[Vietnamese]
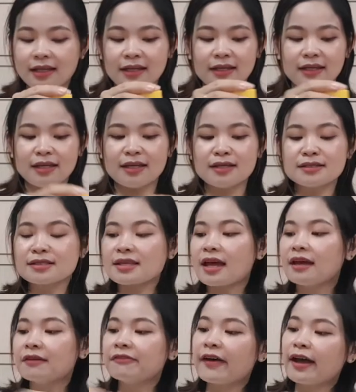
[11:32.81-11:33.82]
thì Yến
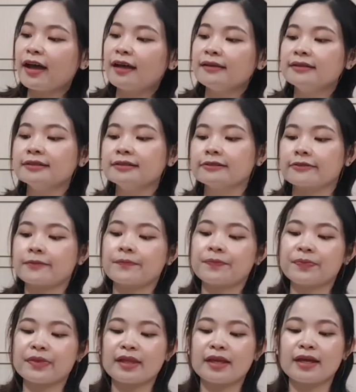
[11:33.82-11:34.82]
sẽ pha được
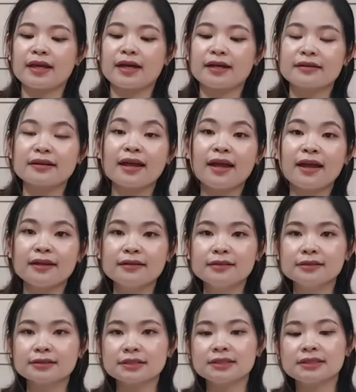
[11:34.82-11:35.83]
à, ra
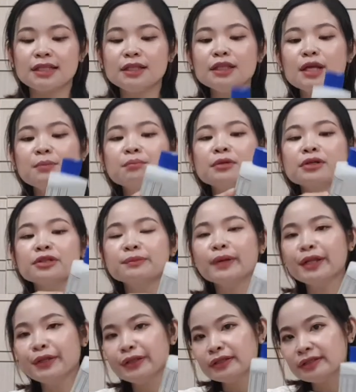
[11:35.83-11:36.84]
được 9 đến 10
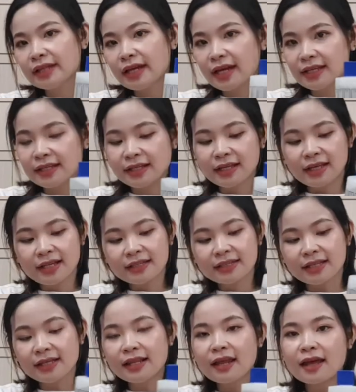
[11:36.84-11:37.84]
bình như vậy
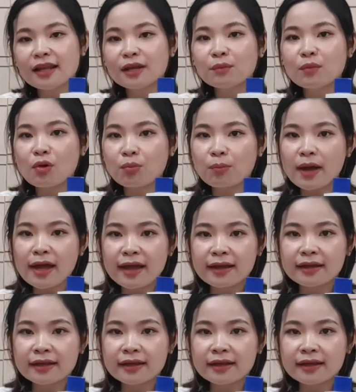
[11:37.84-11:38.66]
tỷ lệ là 13